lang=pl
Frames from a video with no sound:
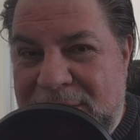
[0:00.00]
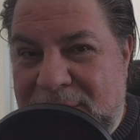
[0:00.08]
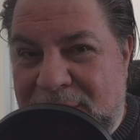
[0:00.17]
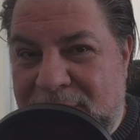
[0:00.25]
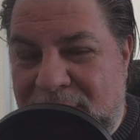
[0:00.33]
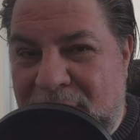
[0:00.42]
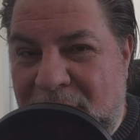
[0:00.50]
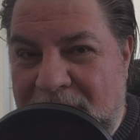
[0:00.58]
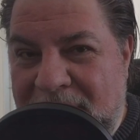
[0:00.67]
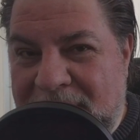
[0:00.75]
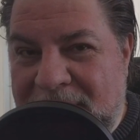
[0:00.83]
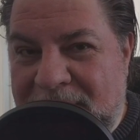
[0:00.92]
od dwóch
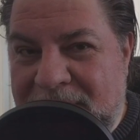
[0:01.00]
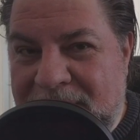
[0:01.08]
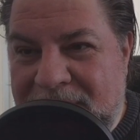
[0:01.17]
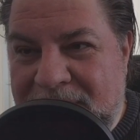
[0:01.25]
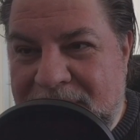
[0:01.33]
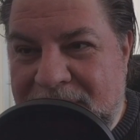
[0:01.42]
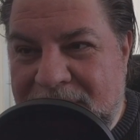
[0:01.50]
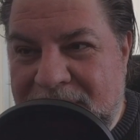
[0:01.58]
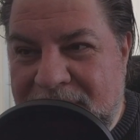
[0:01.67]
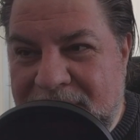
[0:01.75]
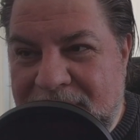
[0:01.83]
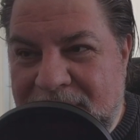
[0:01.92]
kobiet?
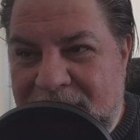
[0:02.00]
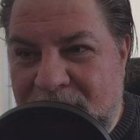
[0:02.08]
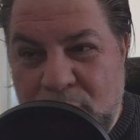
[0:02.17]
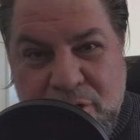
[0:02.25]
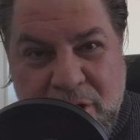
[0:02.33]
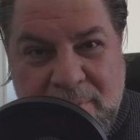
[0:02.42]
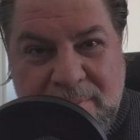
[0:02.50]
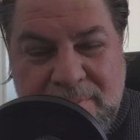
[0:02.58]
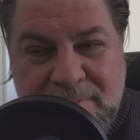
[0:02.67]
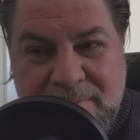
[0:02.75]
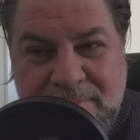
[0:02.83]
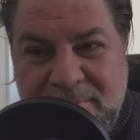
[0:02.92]
Płcią,
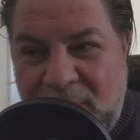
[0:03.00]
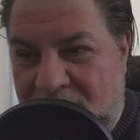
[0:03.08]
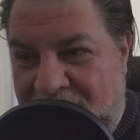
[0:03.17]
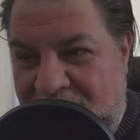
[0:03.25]
ok,